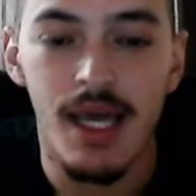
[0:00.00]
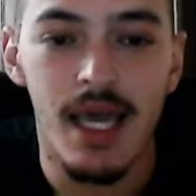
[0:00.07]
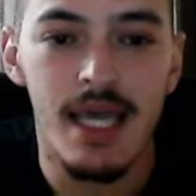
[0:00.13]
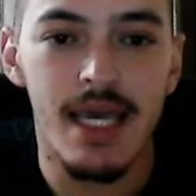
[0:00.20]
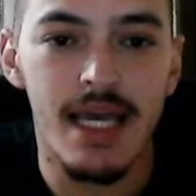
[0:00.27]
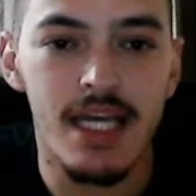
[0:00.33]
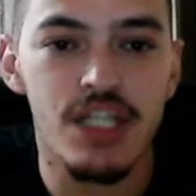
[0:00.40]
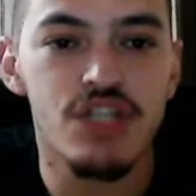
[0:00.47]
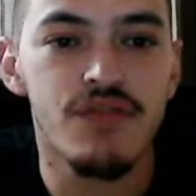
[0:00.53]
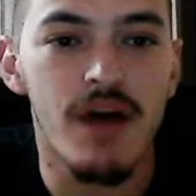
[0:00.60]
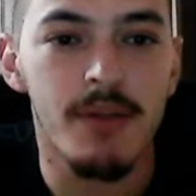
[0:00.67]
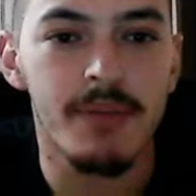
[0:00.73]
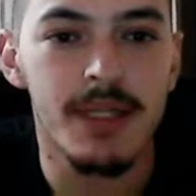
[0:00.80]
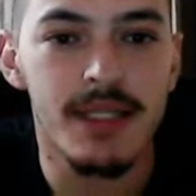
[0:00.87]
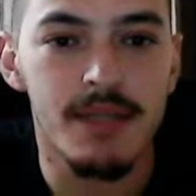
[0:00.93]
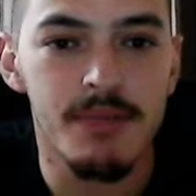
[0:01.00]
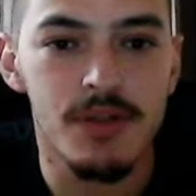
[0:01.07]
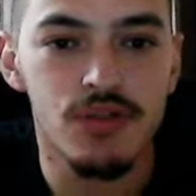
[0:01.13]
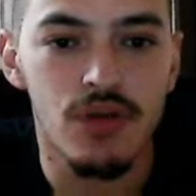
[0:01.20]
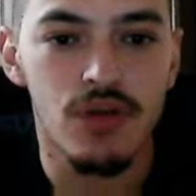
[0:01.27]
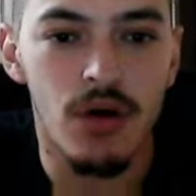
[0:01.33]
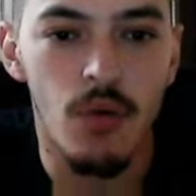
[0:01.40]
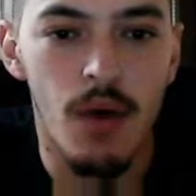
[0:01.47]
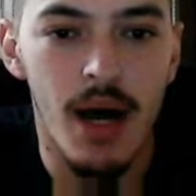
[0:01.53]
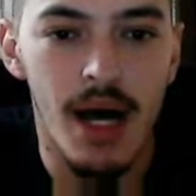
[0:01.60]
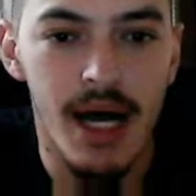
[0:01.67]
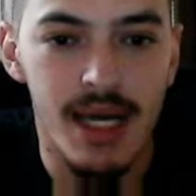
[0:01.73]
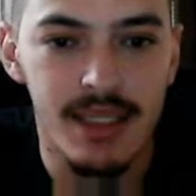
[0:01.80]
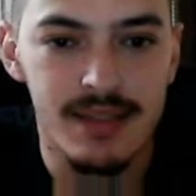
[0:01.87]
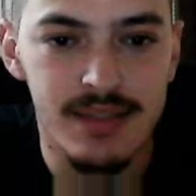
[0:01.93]
E aqui a gente vai aprender, pessoal,
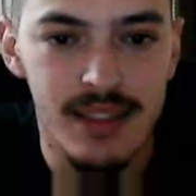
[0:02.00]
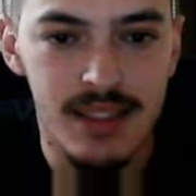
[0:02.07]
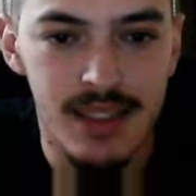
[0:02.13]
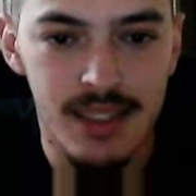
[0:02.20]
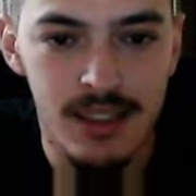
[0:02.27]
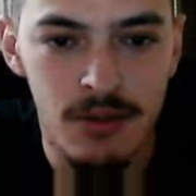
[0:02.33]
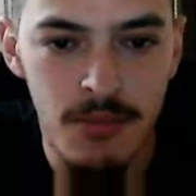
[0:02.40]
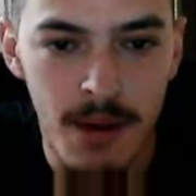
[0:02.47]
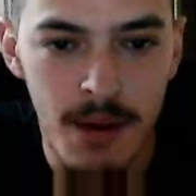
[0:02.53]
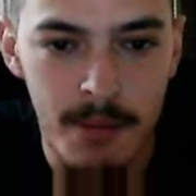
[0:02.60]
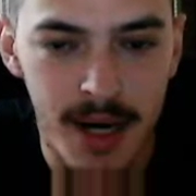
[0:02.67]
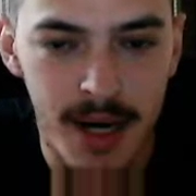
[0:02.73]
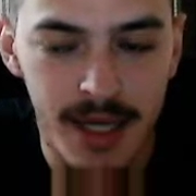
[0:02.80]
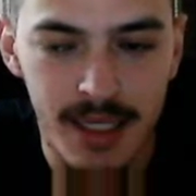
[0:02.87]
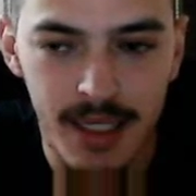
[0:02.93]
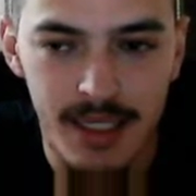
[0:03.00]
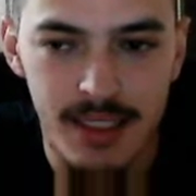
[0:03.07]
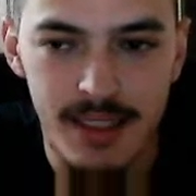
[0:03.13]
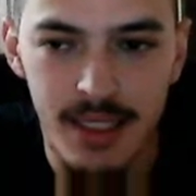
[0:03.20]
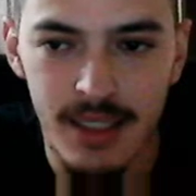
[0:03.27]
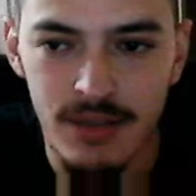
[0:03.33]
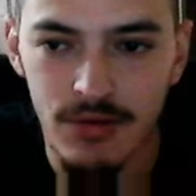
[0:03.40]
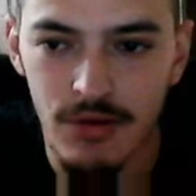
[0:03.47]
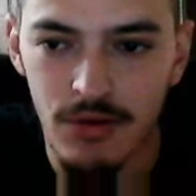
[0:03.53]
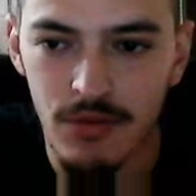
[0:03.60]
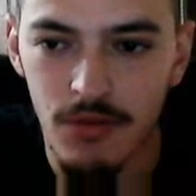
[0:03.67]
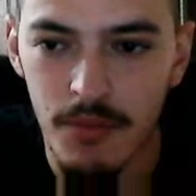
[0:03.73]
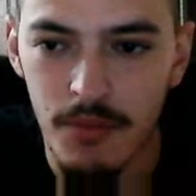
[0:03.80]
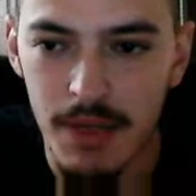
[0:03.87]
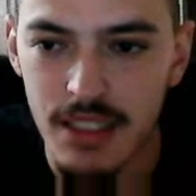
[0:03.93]
a inserir aqui uma marca aqui dentro, ó.
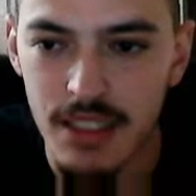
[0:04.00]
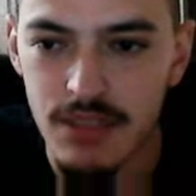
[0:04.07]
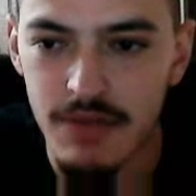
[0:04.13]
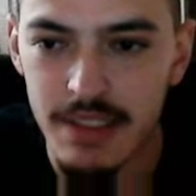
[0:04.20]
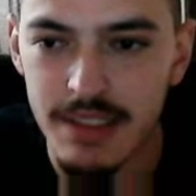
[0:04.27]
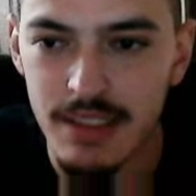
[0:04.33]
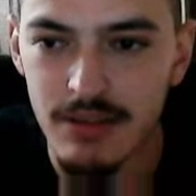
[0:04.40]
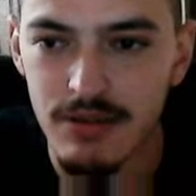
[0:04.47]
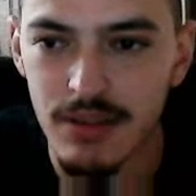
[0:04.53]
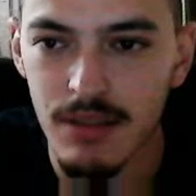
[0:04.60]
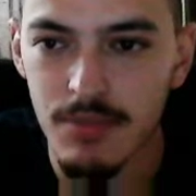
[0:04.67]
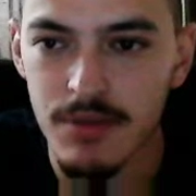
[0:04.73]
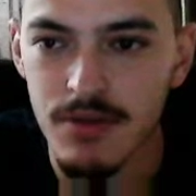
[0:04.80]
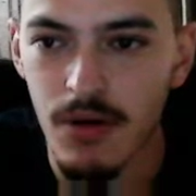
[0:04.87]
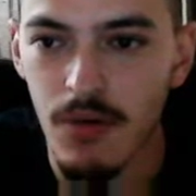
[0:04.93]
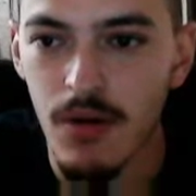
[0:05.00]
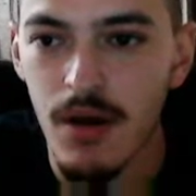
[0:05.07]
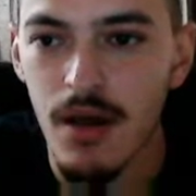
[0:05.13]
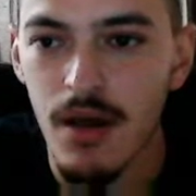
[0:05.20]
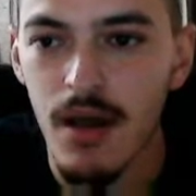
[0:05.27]
Como é que a gente vai inserir isso aqui, pessoal?